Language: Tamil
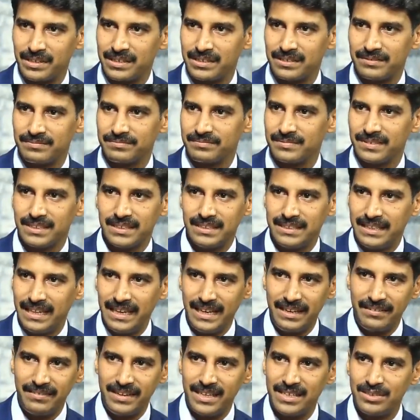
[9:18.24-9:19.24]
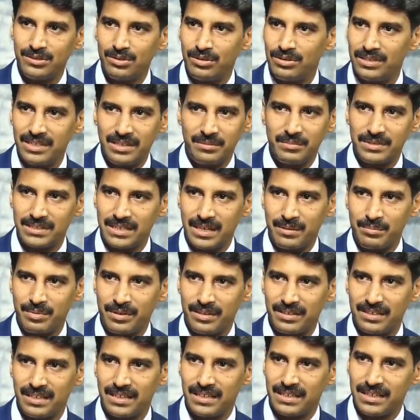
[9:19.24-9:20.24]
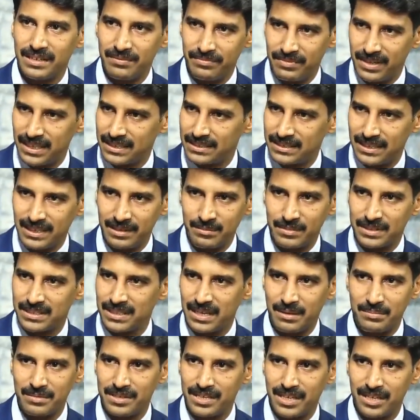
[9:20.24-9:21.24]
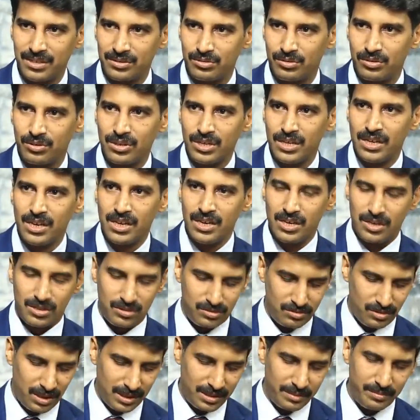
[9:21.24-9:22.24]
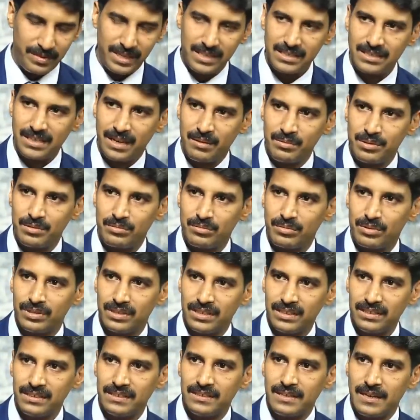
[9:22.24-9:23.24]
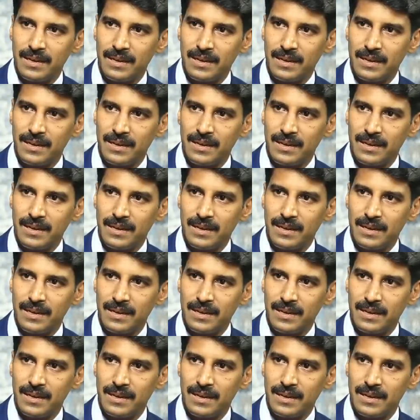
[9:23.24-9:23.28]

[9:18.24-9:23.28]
நமக்கு தேவைன்னு சொல்லிட்டு நம்ம சாப்பிட்றதில்ல ரிஃப்ளெக்ஸாக நம்ம சாப்பிட்டுட்டே இருக்கும் ஸோ அந்த மாதிரி சாப்பிடும்போது